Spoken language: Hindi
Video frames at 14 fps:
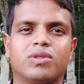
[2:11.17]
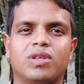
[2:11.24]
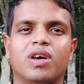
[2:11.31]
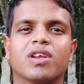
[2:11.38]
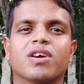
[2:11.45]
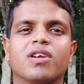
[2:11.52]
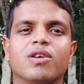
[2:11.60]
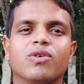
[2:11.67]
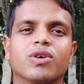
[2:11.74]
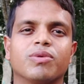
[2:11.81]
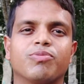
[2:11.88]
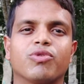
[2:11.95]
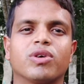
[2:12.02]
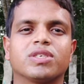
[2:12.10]
तैयार कर लोगे
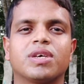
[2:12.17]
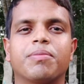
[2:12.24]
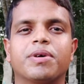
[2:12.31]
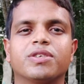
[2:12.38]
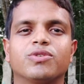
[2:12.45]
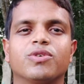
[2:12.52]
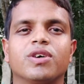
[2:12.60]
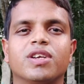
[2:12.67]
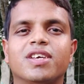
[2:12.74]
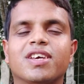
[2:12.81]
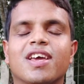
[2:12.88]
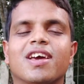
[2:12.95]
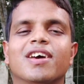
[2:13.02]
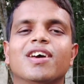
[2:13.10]
पूरा सामान जो है
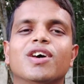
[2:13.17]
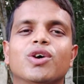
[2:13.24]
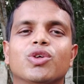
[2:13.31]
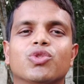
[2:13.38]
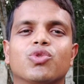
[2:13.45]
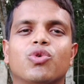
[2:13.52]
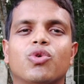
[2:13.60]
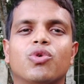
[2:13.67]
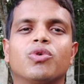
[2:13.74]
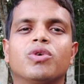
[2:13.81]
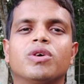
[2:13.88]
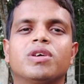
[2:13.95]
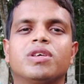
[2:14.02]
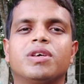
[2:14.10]
ठीक है तो
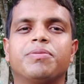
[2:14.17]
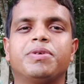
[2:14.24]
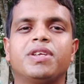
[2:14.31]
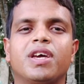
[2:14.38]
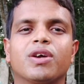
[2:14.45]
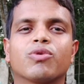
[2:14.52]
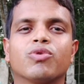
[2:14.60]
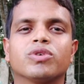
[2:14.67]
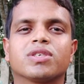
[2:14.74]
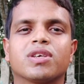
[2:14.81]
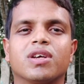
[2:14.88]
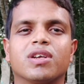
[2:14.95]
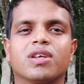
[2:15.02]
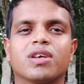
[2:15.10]
ये पीटीआई कोर्स
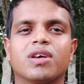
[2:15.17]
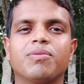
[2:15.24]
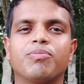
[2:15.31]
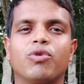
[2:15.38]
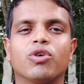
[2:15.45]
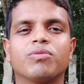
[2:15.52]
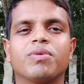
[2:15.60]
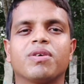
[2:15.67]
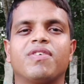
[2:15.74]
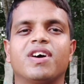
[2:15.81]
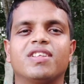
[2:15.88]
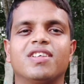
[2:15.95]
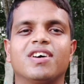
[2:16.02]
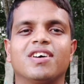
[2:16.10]
करने के बहुत बड़ा
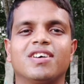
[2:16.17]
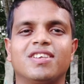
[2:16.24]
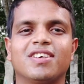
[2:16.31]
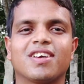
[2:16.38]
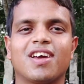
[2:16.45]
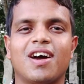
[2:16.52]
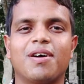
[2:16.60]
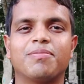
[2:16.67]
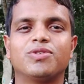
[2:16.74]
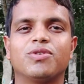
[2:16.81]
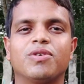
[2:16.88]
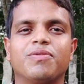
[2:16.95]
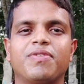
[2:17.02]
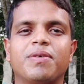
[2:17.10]
फ़ायदा है ठीक है आप
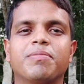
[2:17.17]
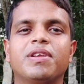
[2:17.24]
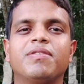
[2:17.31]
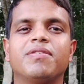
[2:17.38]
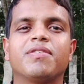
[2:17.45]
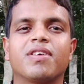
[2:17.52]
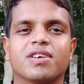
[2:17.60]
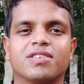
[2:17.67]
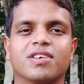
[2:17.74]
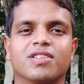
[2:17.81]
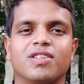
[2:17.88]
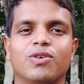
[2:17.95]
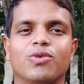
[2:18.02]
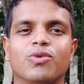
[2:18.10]
जो है फैमिली भी रख
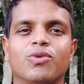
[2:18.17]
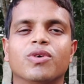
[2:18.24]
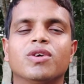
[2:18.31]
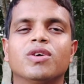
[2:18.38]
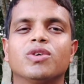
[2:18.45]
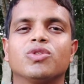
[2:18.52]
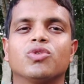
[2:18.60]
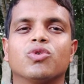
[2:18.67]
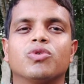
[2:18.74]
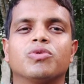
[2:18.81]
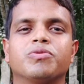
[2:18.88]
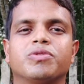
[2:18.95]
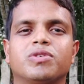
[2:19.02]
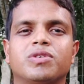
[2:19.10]
सकते हो तो
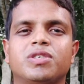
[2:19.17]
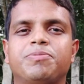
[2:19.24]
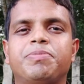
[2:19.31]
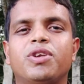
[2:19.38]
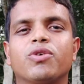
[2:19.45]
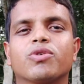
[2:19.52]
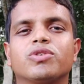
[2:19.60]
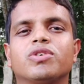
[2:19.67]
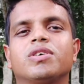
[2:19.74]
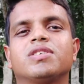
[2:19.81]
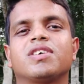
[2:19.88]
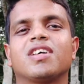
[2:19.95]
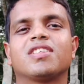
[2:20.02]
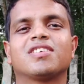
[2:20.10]
इस वीडियो को जो है
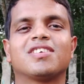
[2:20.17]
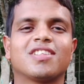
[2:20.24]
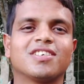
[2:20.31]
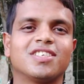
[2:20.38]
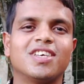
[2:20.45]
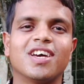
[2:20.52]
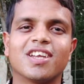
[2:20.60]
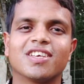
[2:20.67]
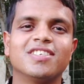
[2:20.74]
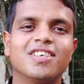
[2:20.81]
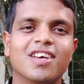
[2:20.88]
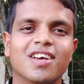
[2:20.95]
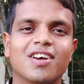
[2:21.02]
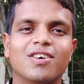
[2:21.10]
ज़्यादा से ज़्यादा शेयर
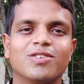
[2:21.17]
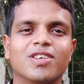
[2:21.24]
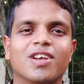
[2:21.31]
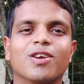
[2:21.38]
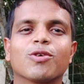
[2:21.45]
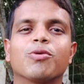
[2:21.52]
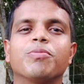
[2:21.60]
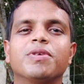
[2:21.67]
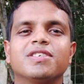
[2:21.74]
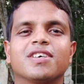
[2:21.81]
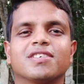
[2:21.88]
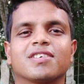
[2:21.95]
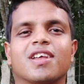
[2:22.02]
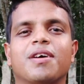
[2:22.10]
कीजिएगा और चैनल को प्लीज़
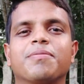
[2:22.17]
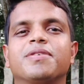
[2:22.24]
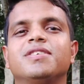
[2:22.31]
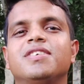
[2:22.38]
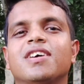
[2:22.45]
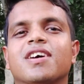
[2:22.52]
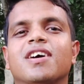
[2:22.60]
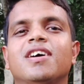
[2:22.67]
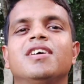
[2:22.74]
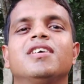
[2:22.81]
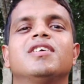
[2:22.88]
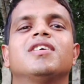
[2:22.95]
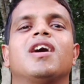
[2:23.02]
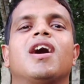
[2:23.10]
सब्सक्राइब कीजिएगा
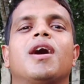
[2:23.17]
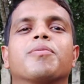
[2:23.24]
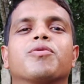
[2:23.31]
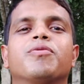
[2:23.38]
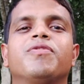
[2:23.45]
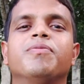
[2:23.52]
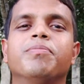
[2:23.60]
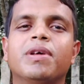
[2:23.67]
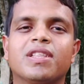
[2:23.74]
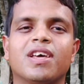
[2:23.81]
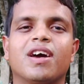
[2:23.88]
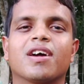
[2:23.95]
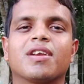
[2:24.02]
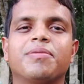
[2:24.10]
आपको मिलते
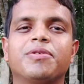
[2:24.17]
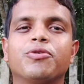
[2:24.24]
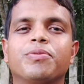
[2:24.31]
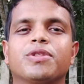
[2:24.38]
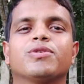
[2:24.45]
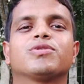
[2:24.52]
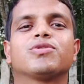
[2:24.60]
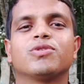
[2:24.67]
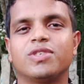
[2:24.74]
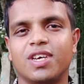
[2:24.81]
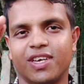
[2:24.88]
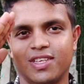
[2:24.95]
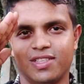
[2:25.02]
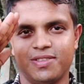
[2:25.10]
हैं अगले वीडियो पे दोस्तों
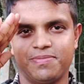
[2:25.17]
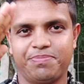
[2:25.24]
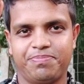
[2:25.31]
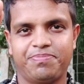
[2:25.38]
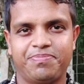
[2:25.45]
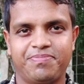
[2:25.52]
जय हिंद